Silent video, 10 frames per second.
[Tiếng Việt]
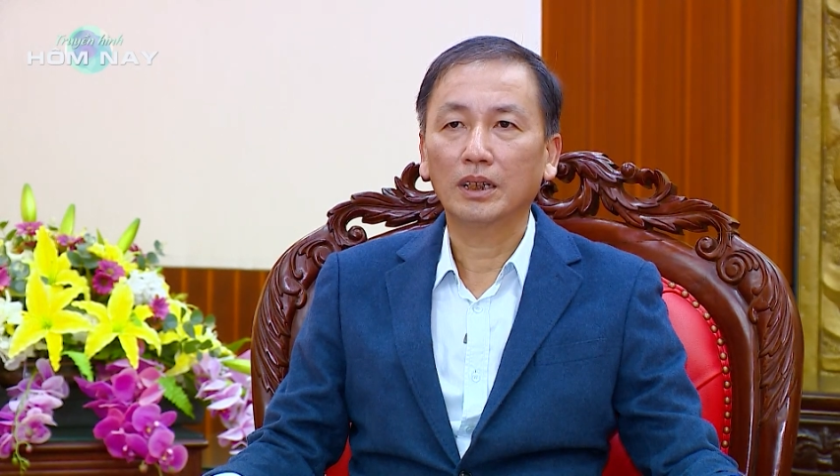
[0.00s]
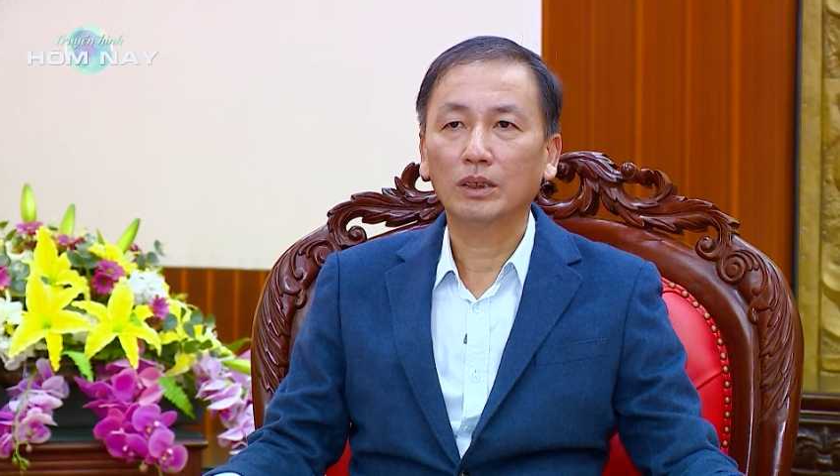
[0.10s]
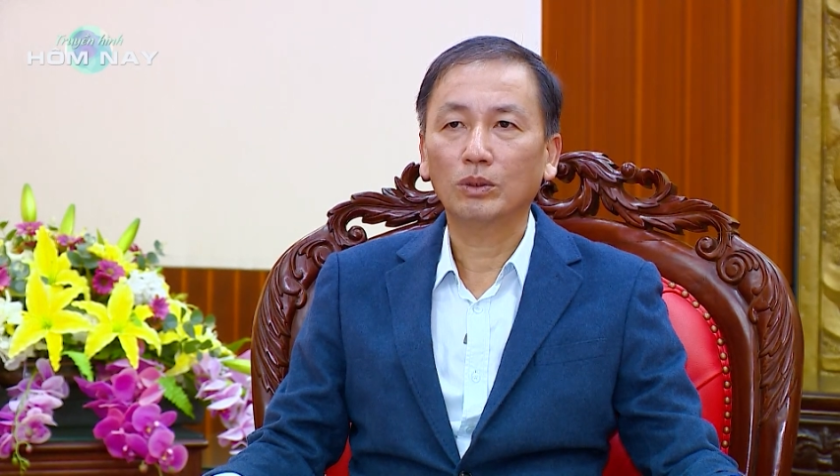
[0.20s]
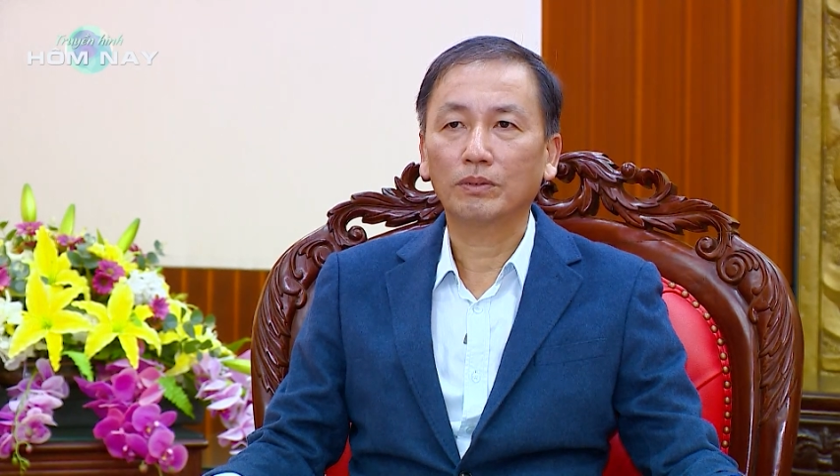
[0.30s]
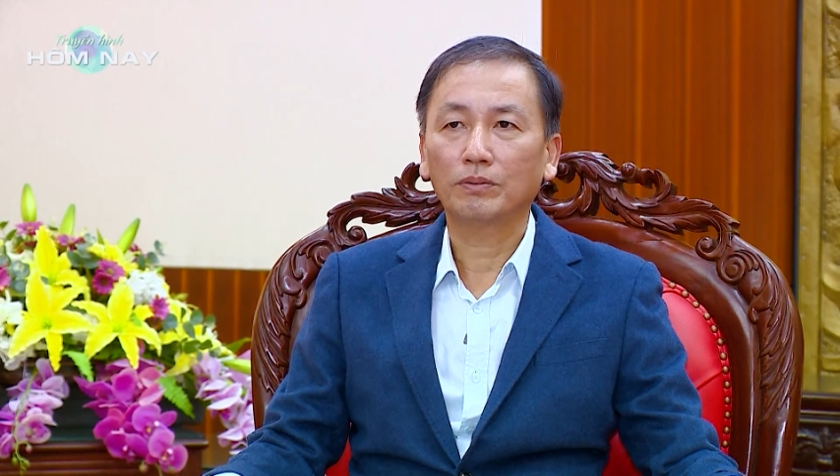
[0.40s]
kỹ
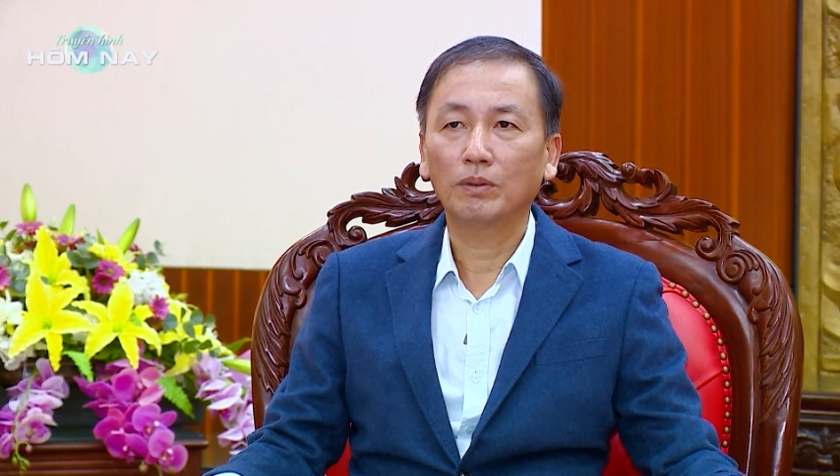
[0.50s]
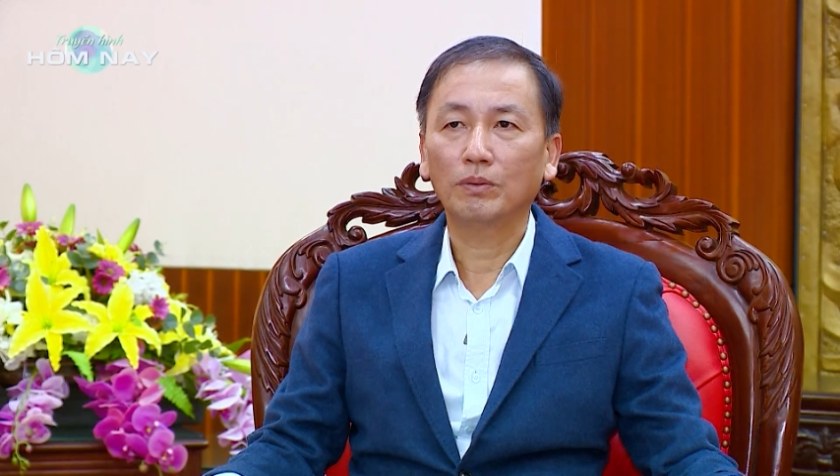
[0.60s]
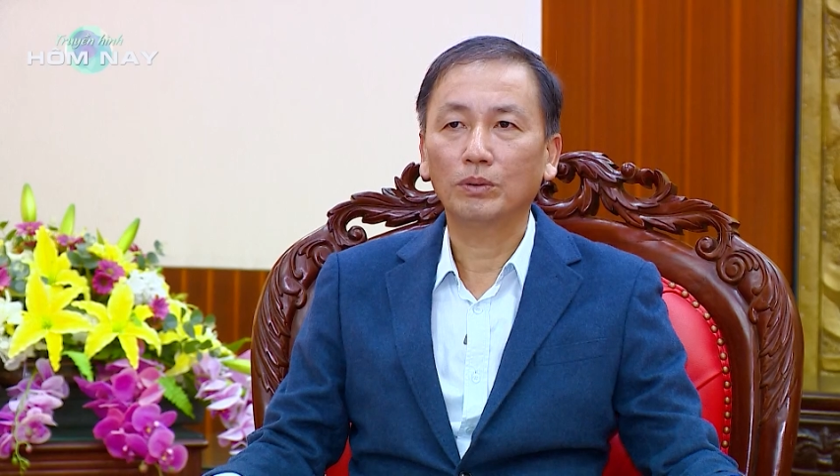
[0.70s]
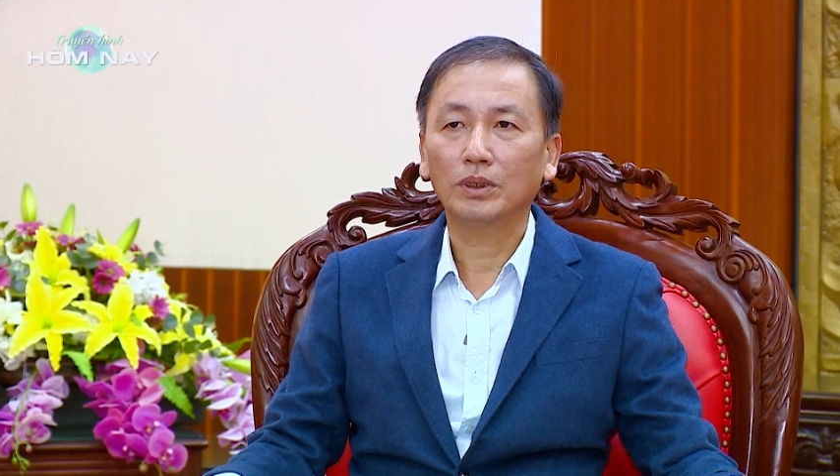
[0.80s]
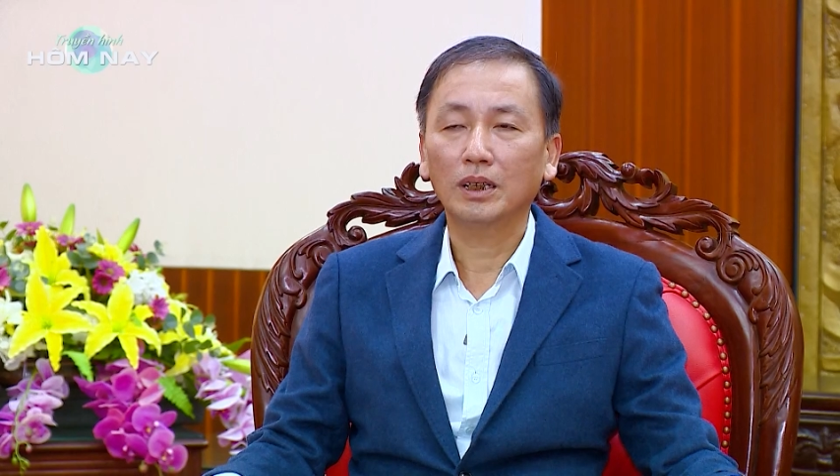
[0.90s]
thuật phục
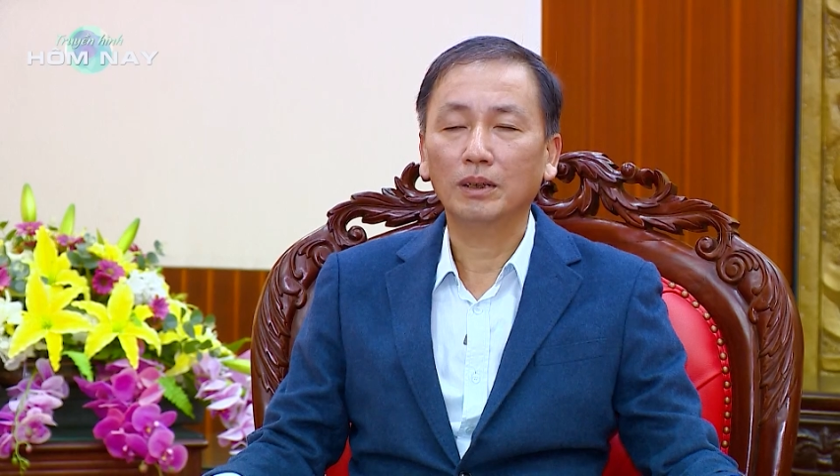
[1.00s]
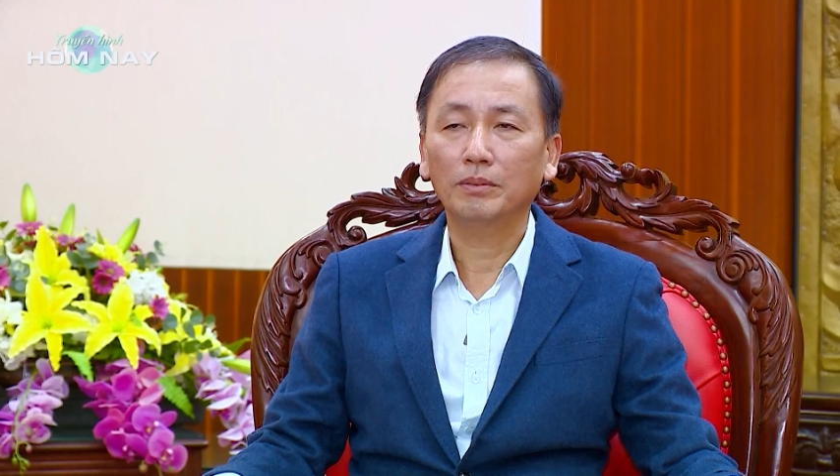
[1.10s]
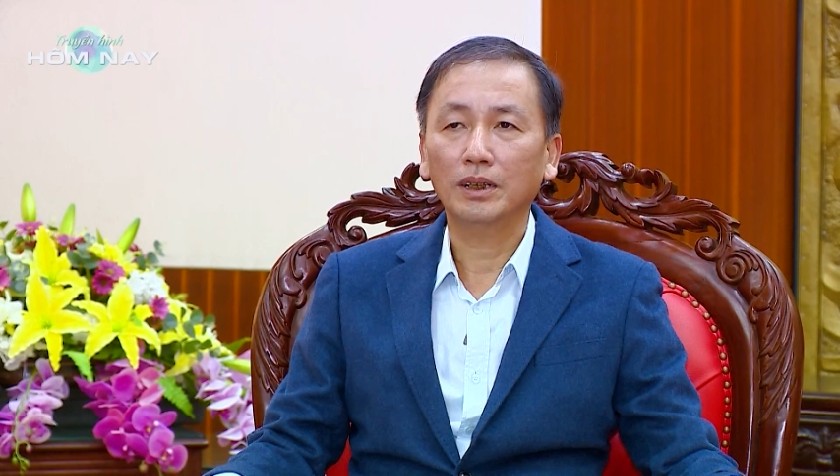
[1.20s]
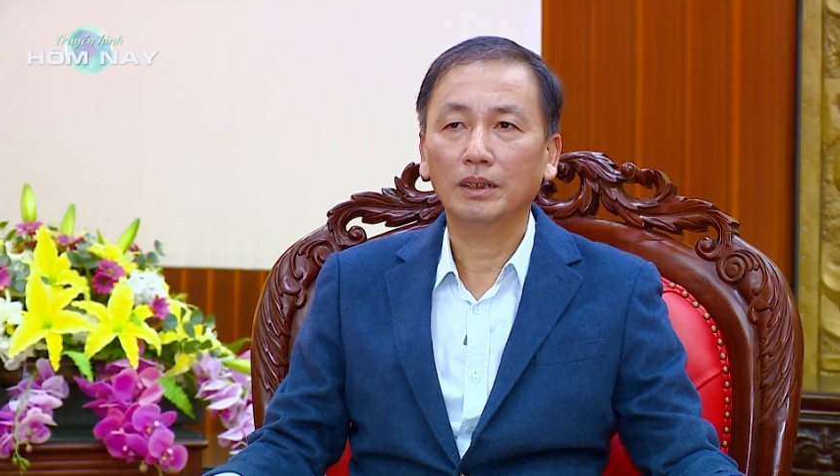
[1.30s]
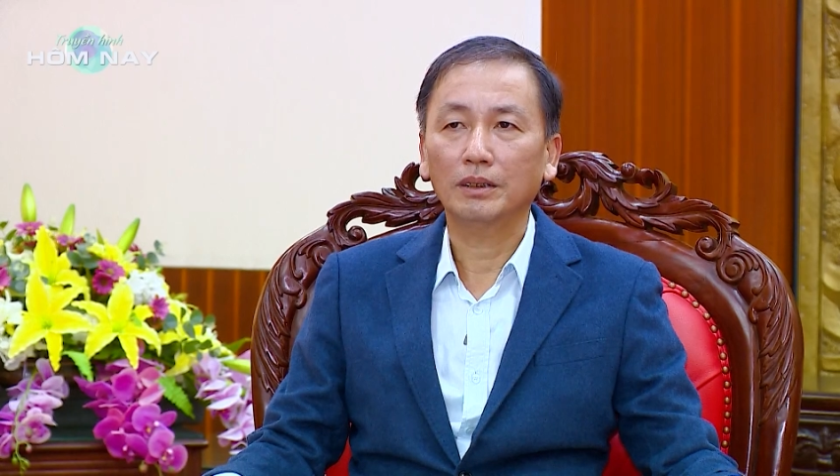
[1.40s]
vụ tiết kiệm điện.